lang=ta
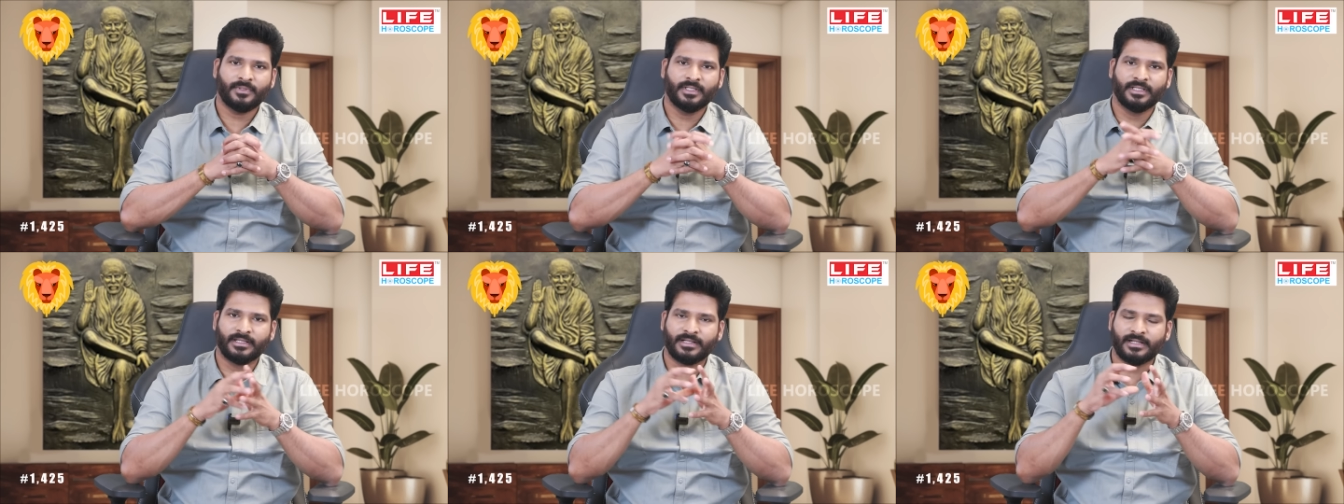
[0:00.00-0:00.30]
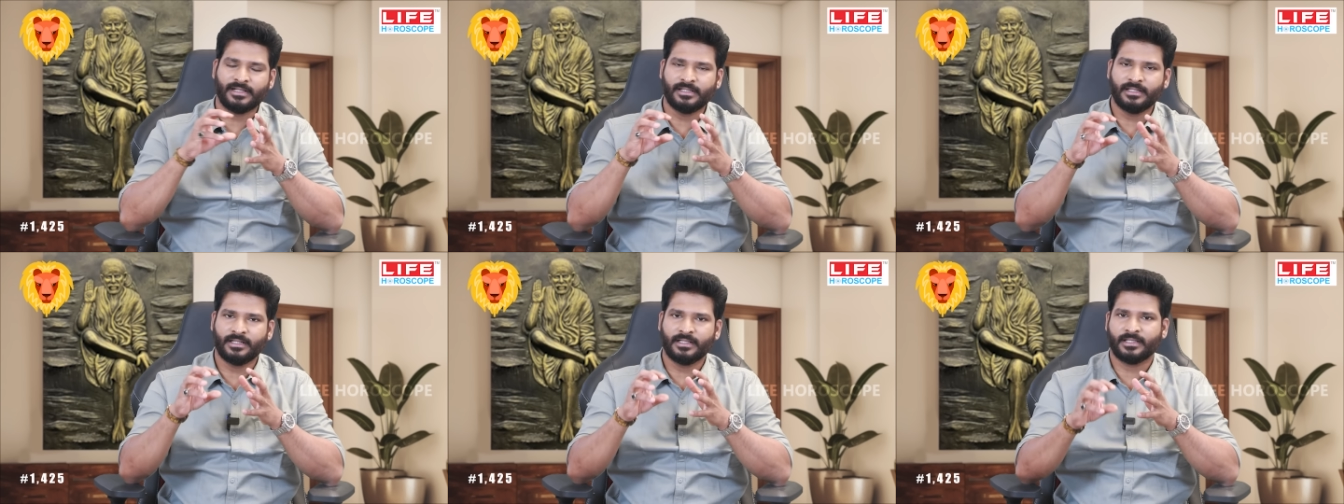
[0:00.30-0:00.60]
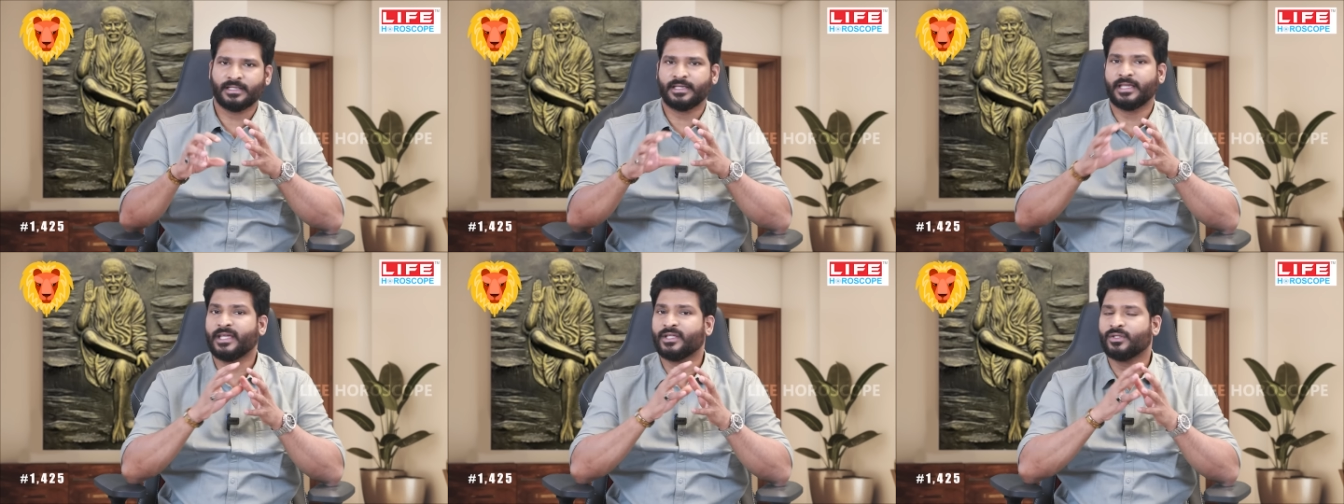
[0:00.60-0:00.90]
இந்த ரெண்டில்
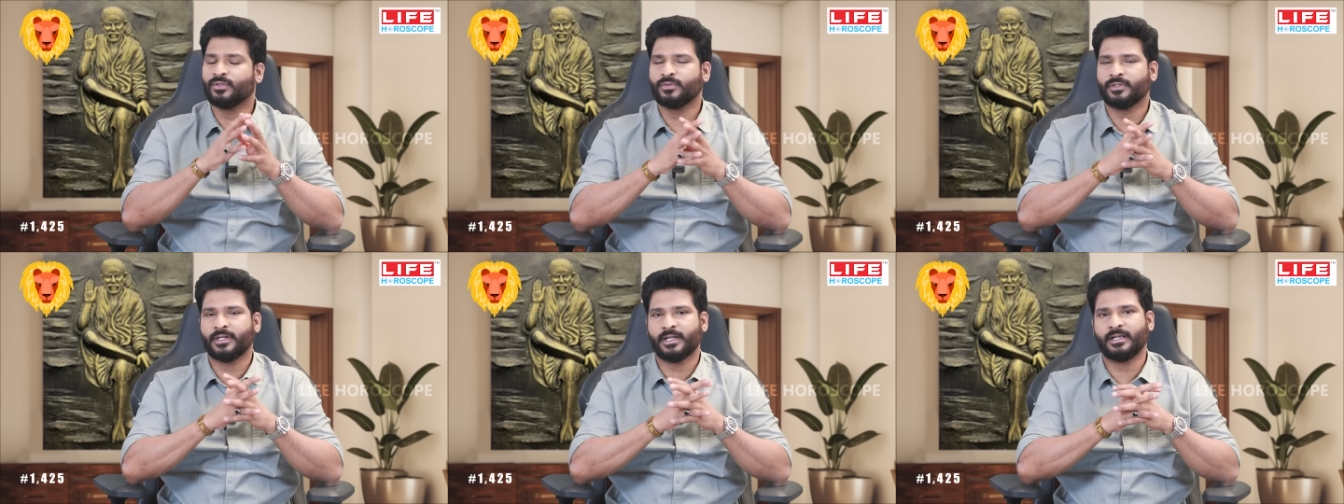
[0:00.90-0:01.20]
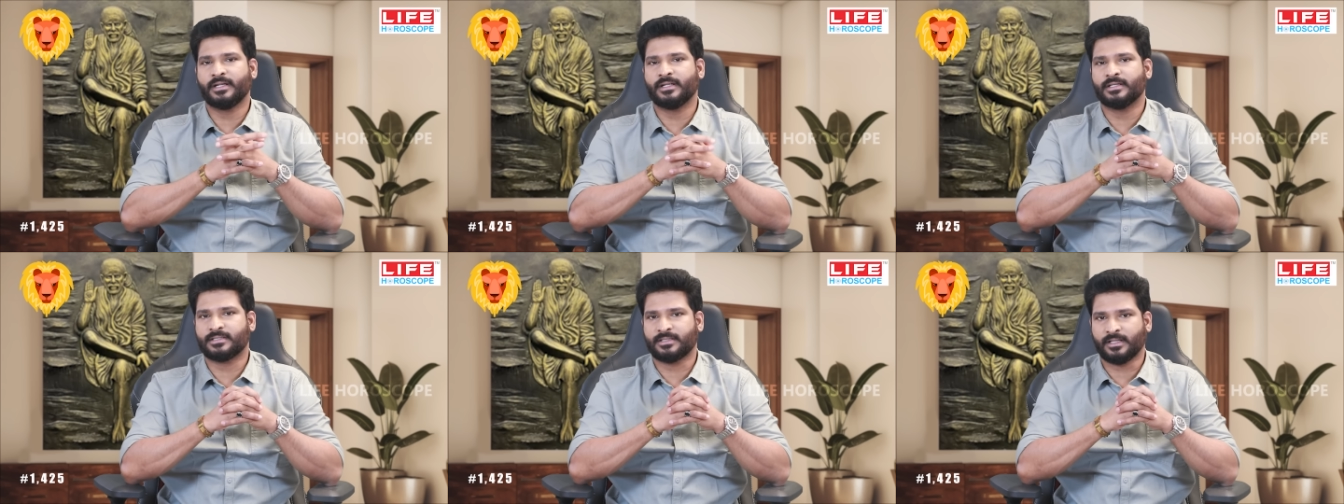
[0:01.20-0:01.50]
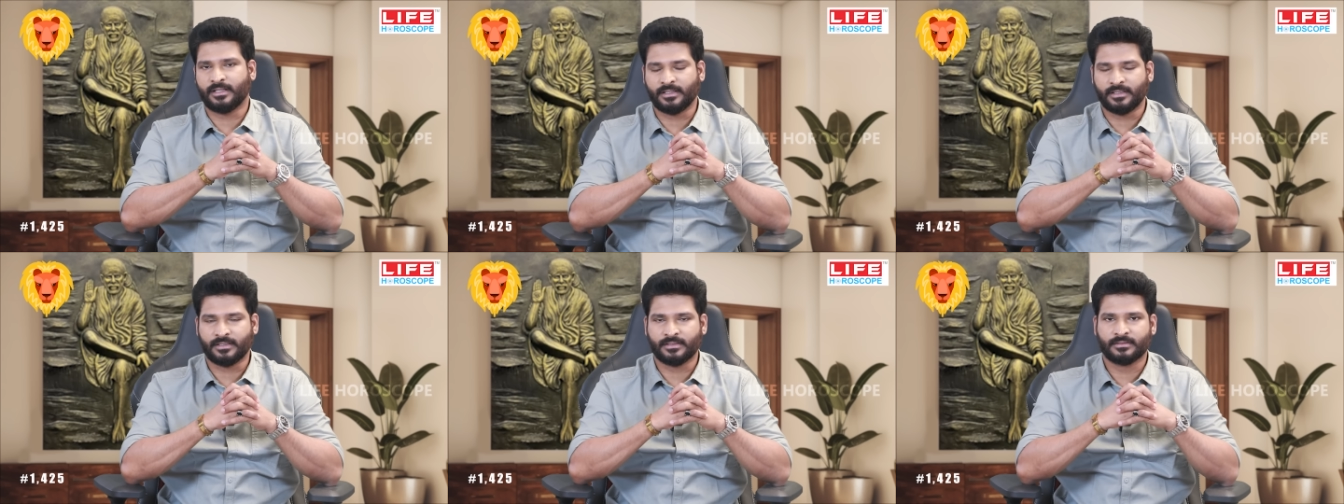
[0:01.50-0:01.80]
கேது ஏழில்
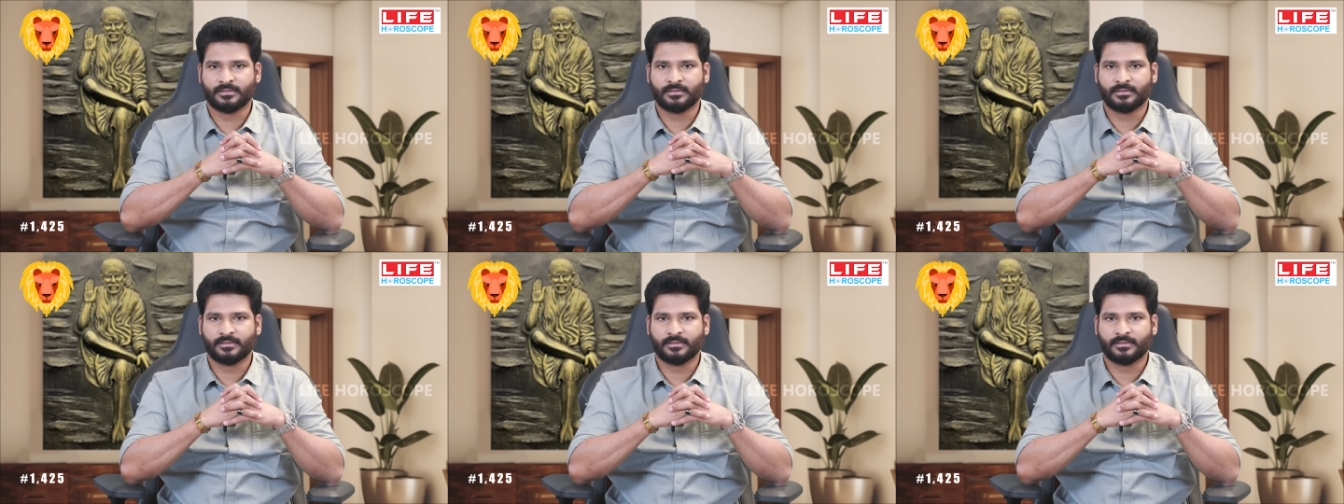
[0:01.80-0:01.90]
சனி